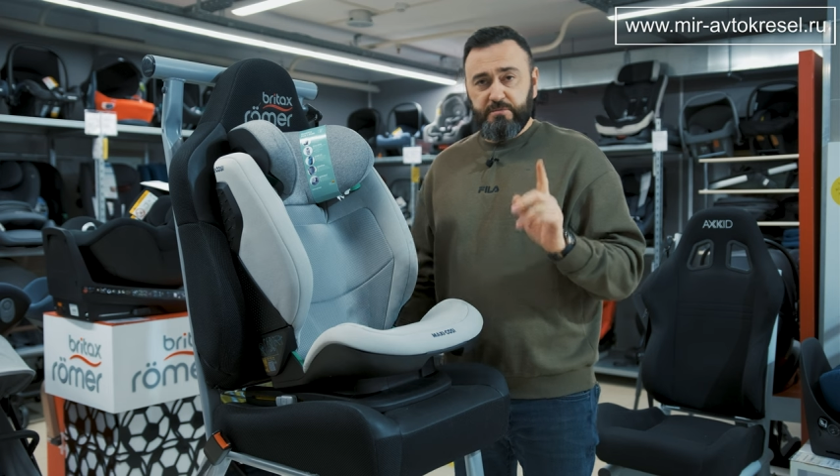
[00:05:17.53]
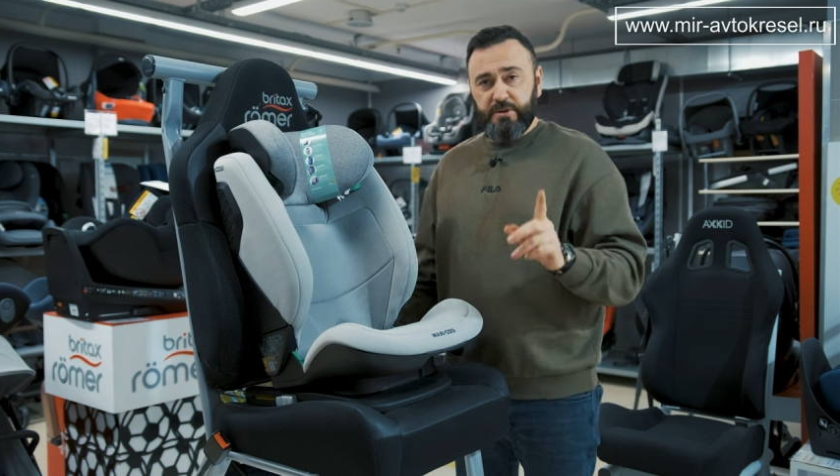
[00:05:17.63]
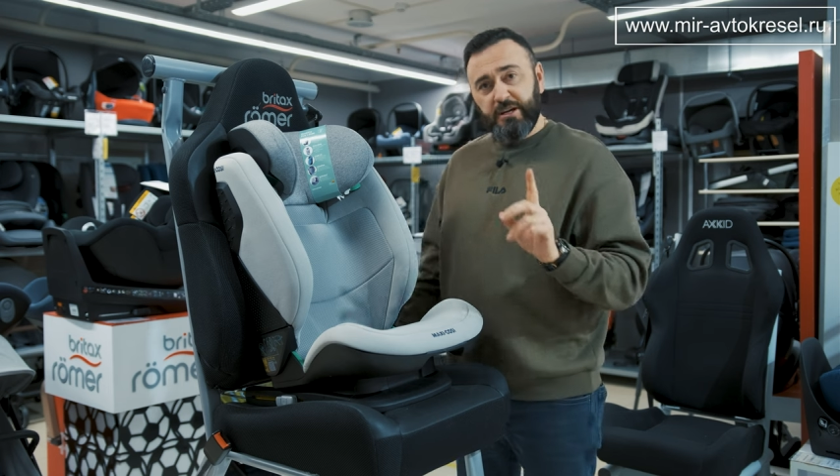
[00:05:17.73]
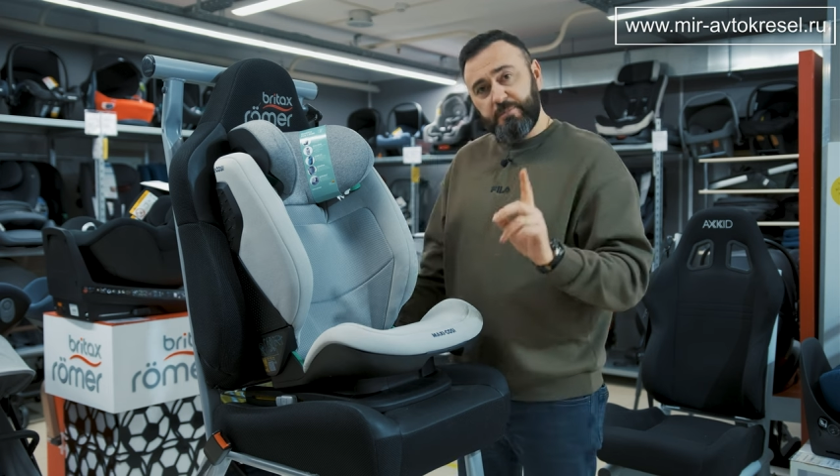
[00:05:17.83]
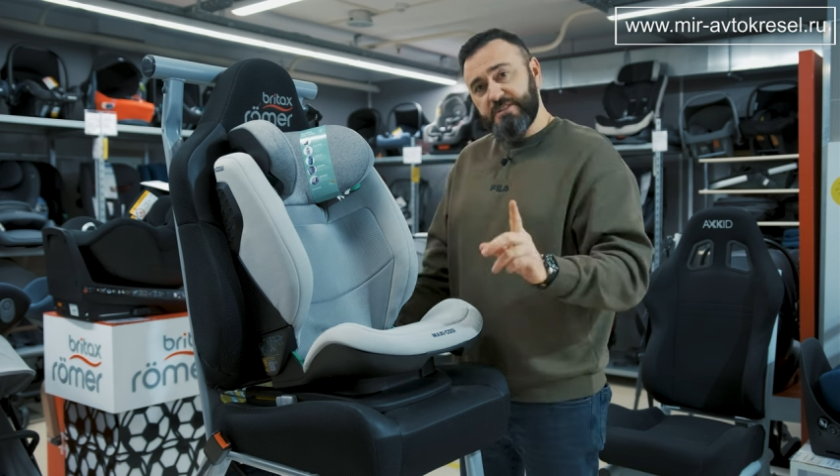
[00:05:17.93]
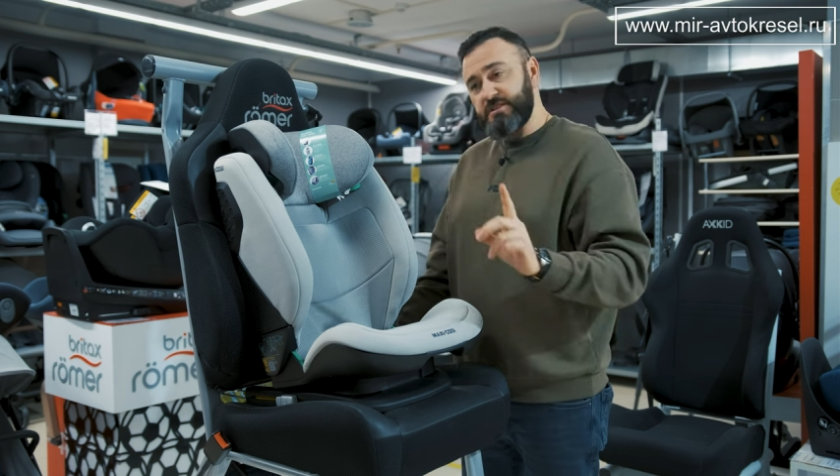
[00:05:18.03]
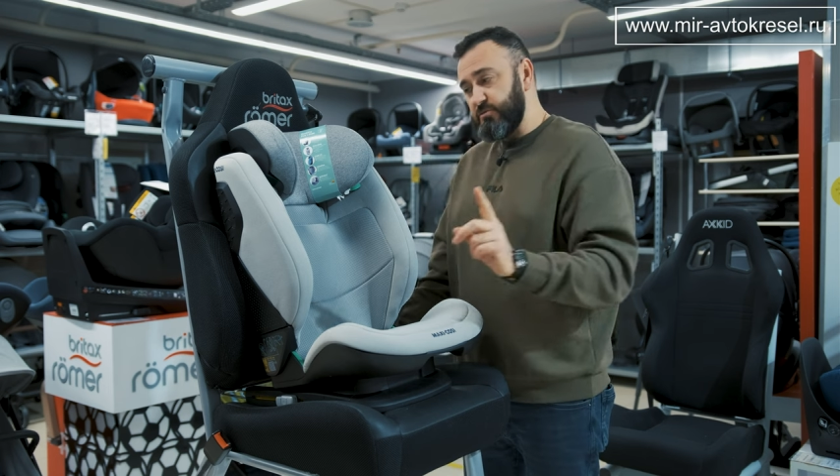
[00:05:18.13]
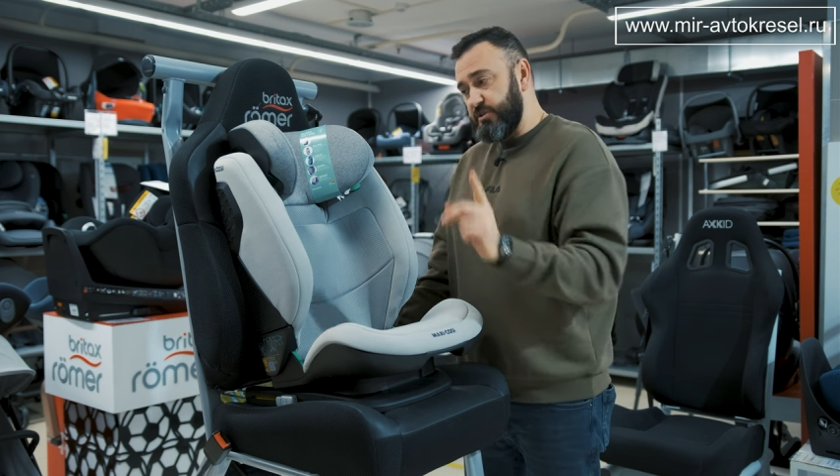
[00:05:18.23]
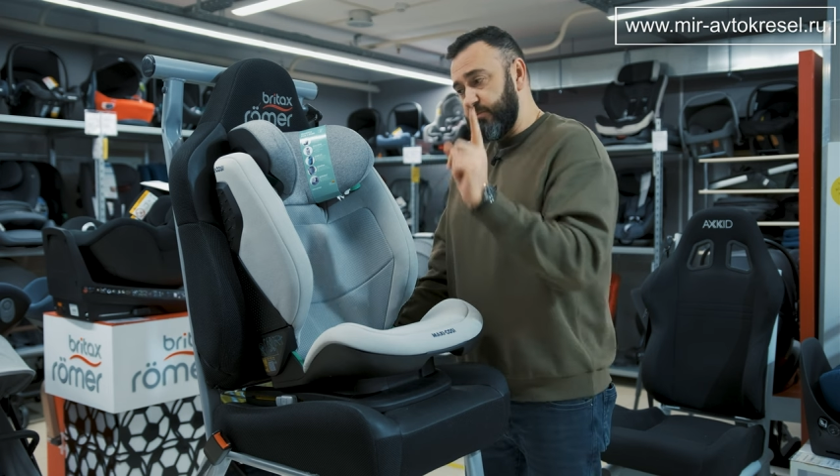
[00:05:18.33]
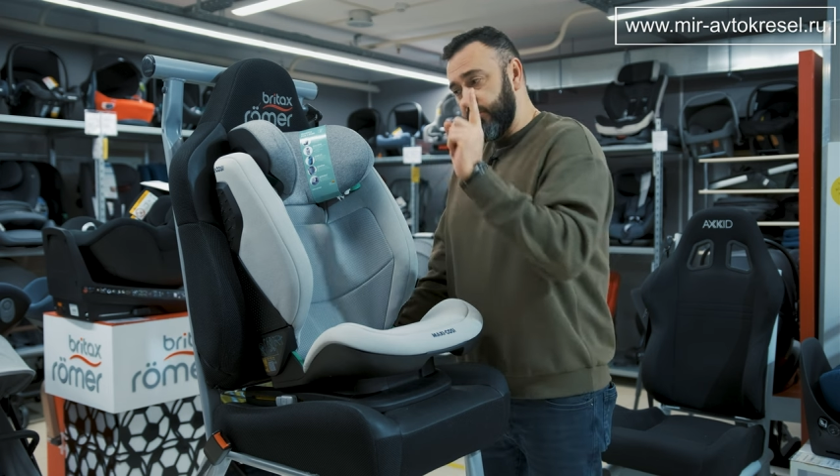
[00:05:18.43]
как
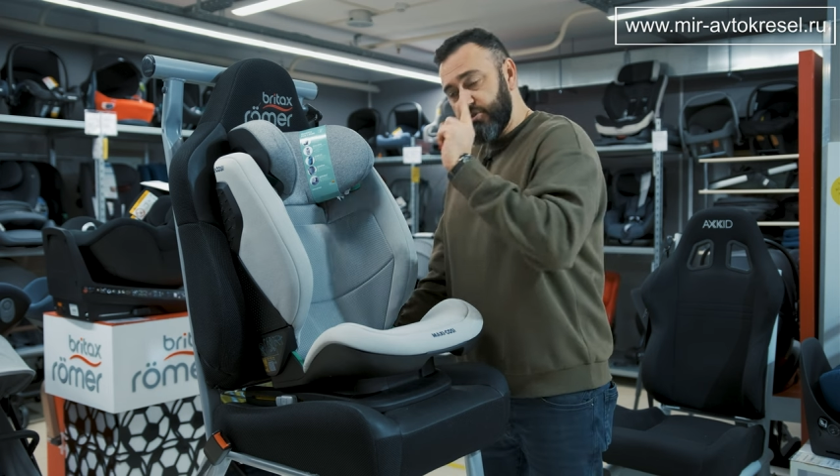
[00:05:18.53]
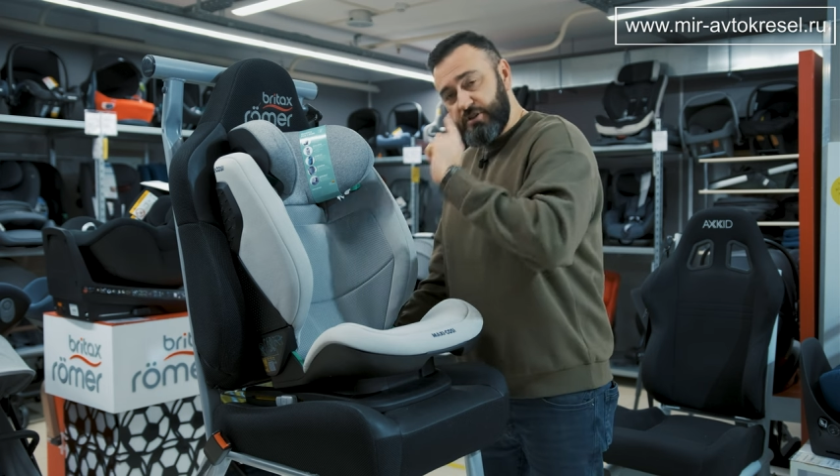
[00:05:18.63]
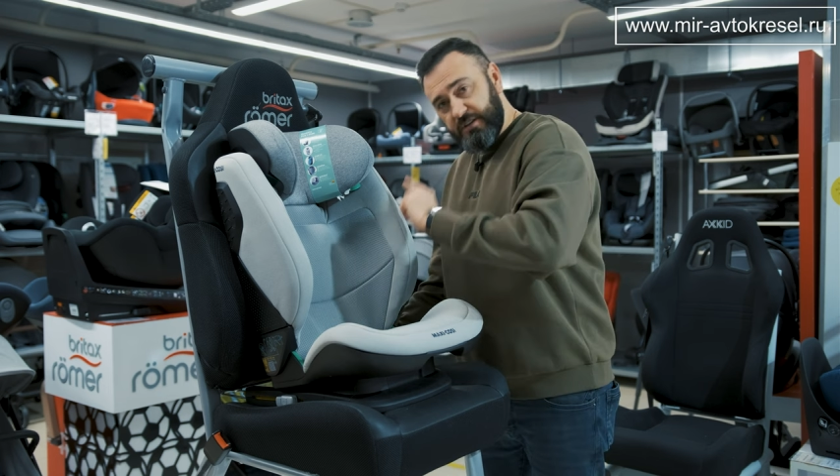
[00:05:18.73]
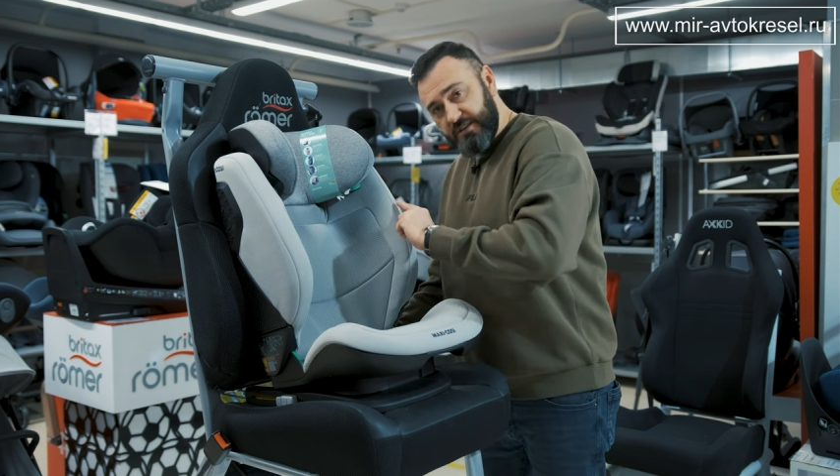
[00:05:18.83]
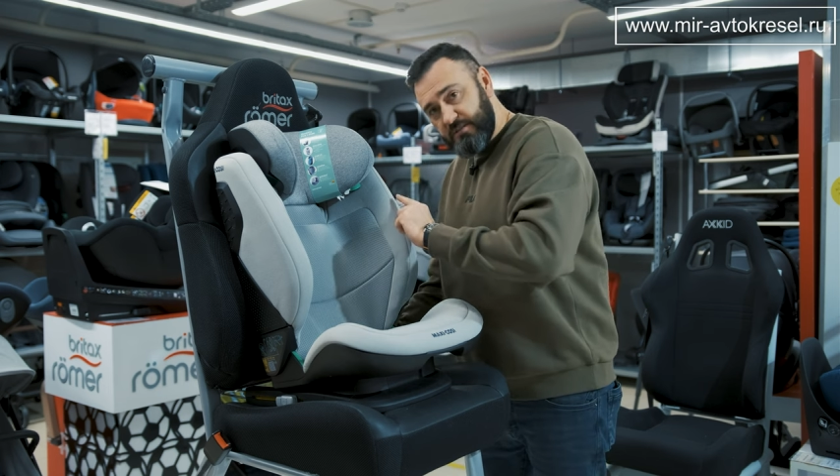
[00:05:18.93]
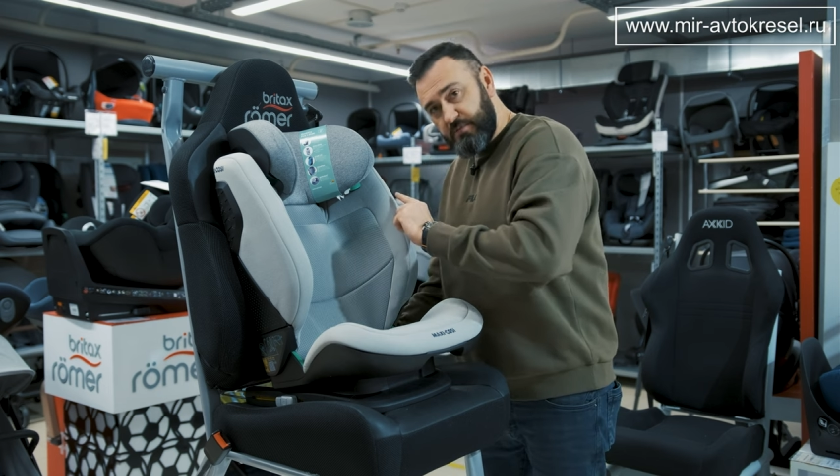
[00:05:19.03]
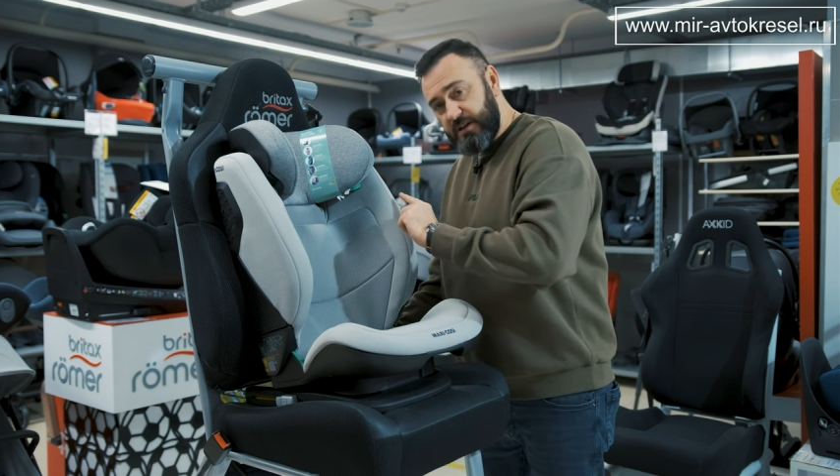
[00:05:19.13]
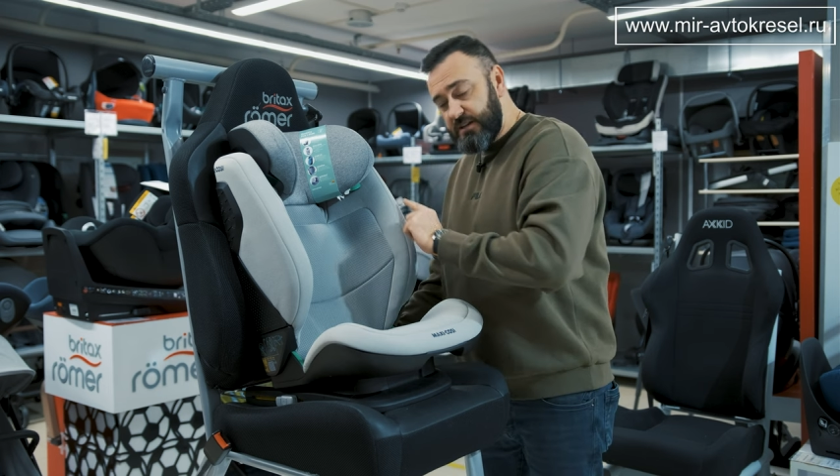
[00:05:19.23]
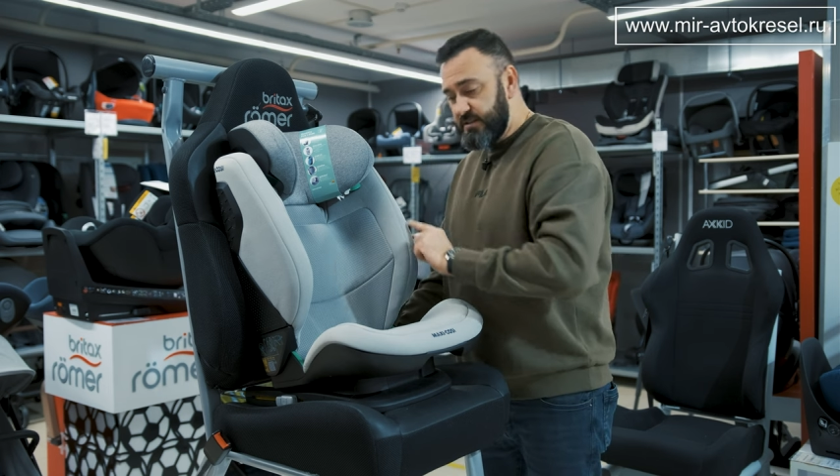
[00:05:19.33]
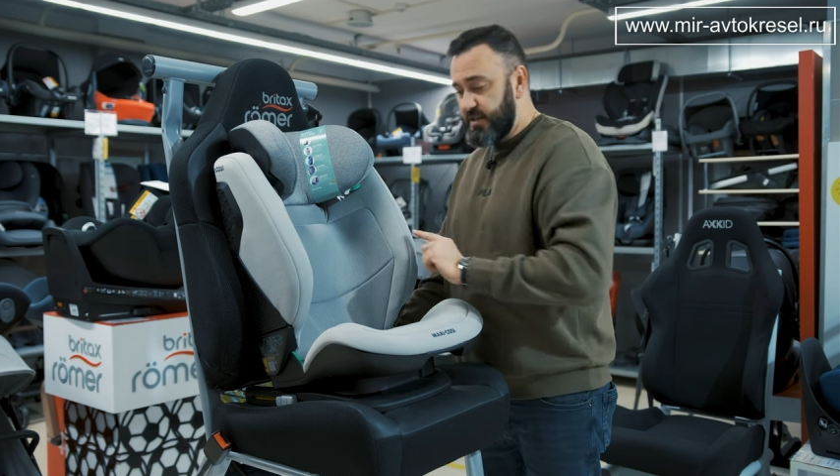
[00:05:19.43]
пристегнуть ребеночка,
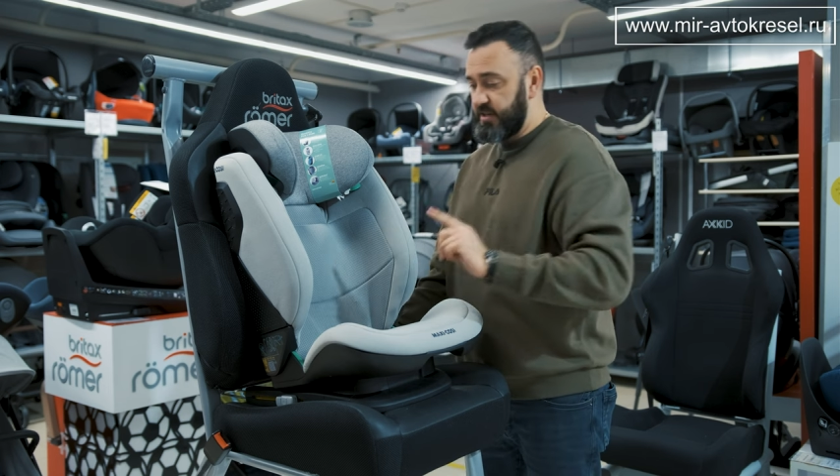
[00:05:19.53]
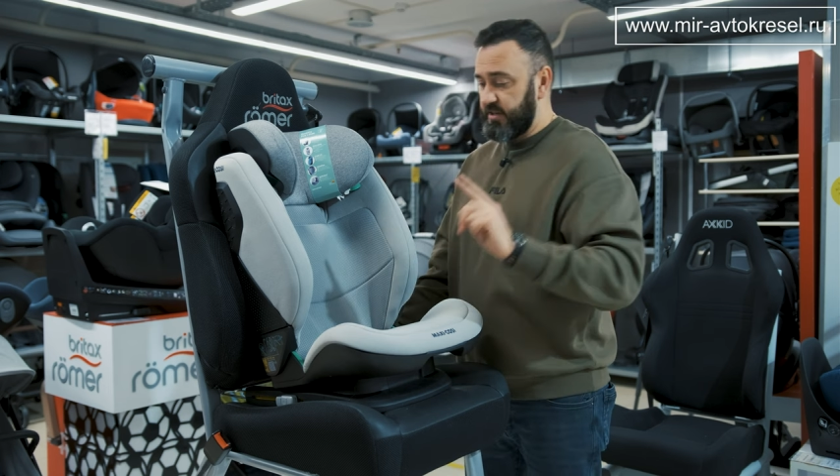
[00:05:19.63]
разобрались.